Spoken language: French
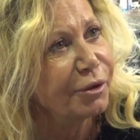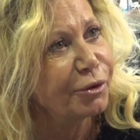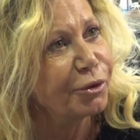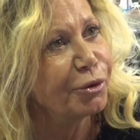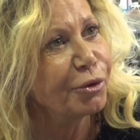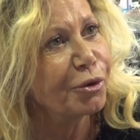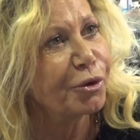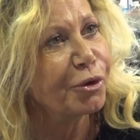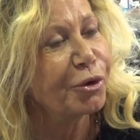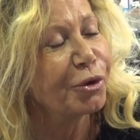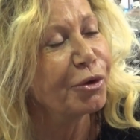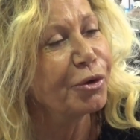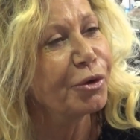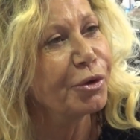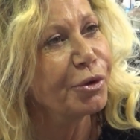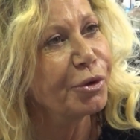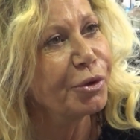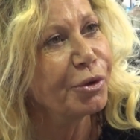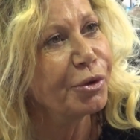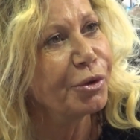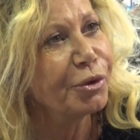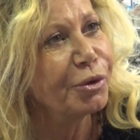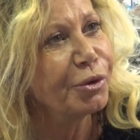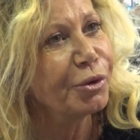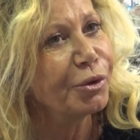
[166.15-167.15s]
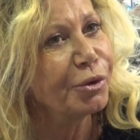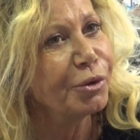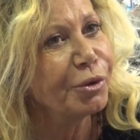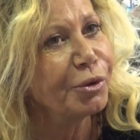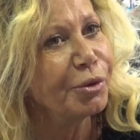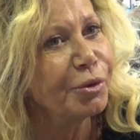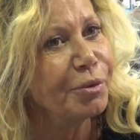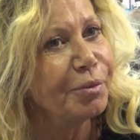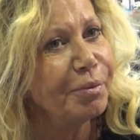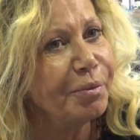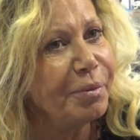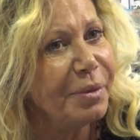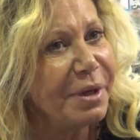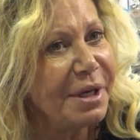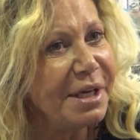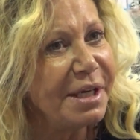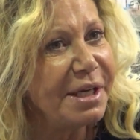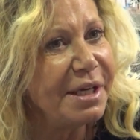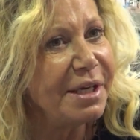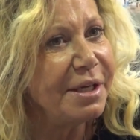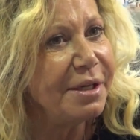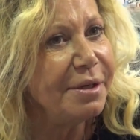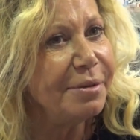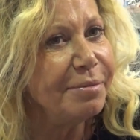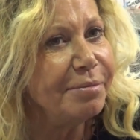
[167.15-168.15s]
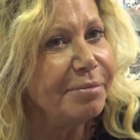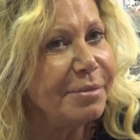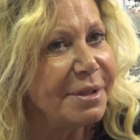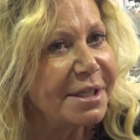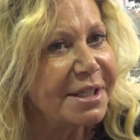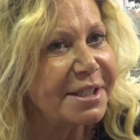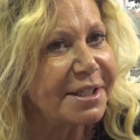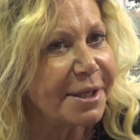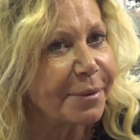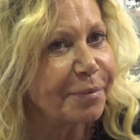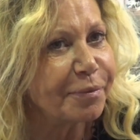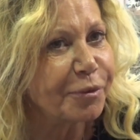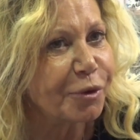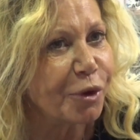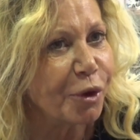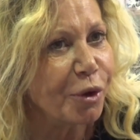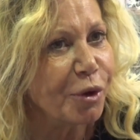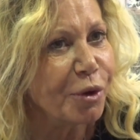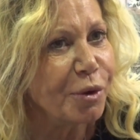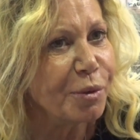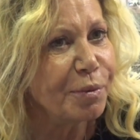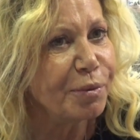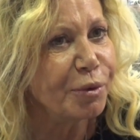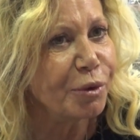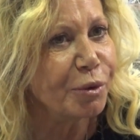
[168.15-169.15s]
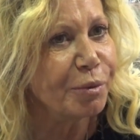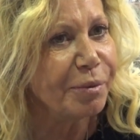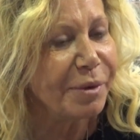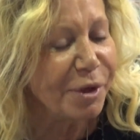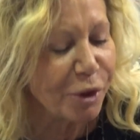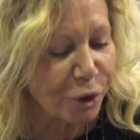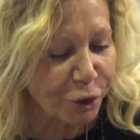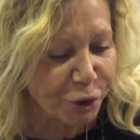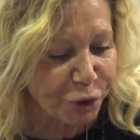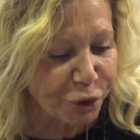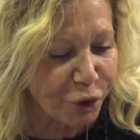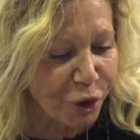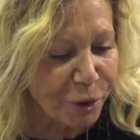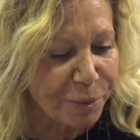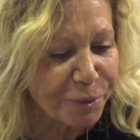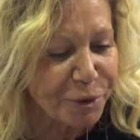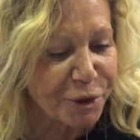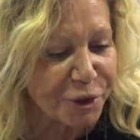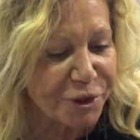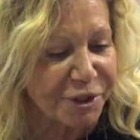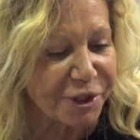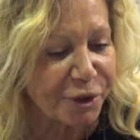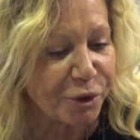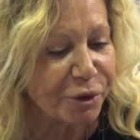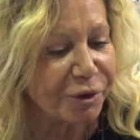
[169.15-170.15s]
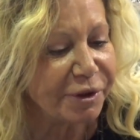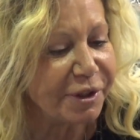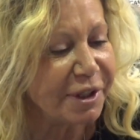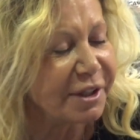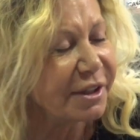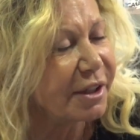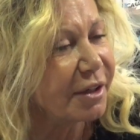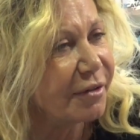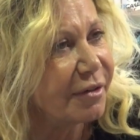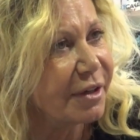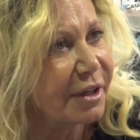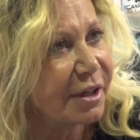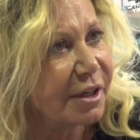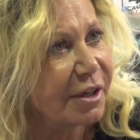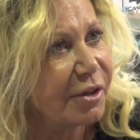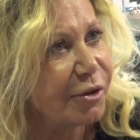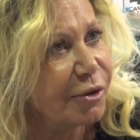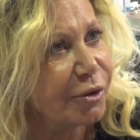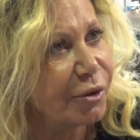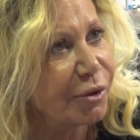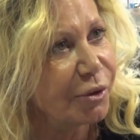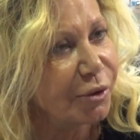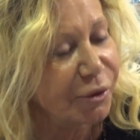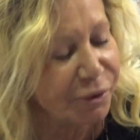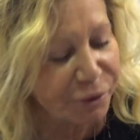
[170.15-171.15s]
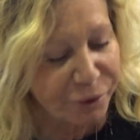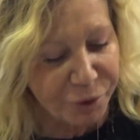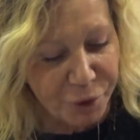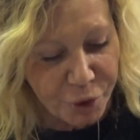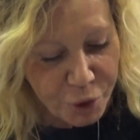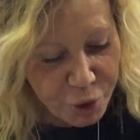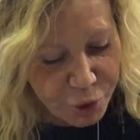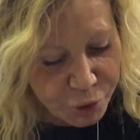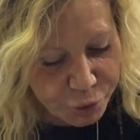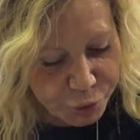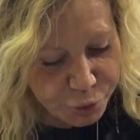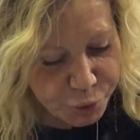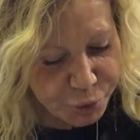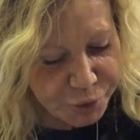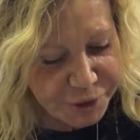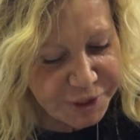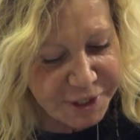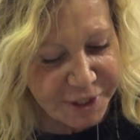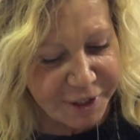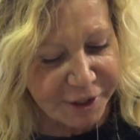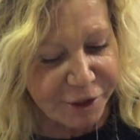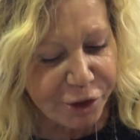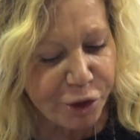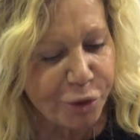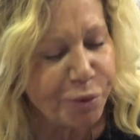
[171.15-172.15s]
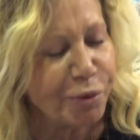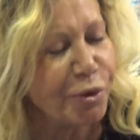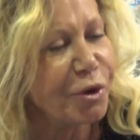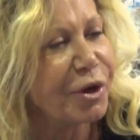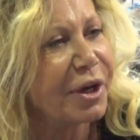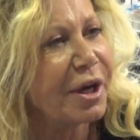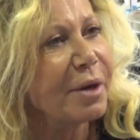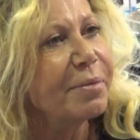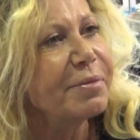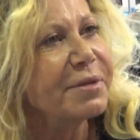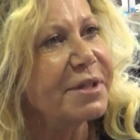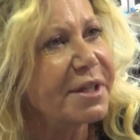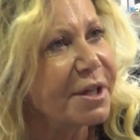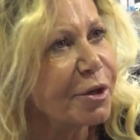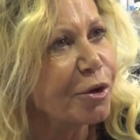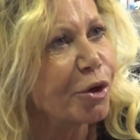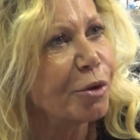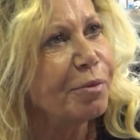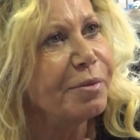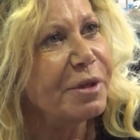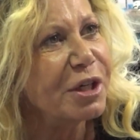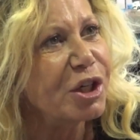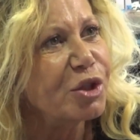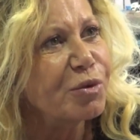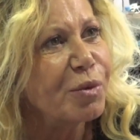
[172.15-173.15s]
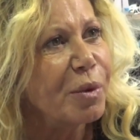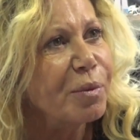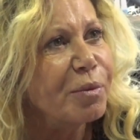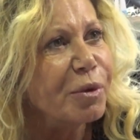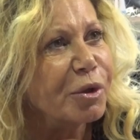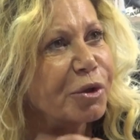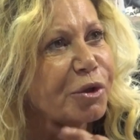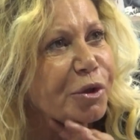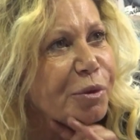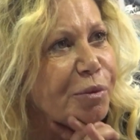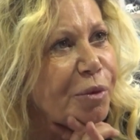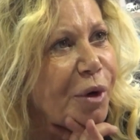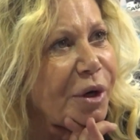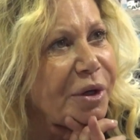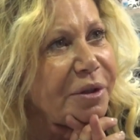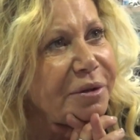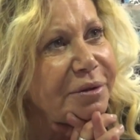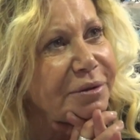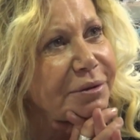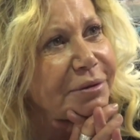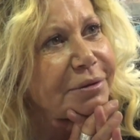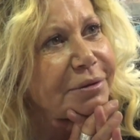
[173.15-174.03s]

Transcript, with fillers: Donc euh, mi-septembre ou mi-octobre, je serai au théâtre avec euh, tout tiré du bouquin, mais c'est comique, je me moque de moi.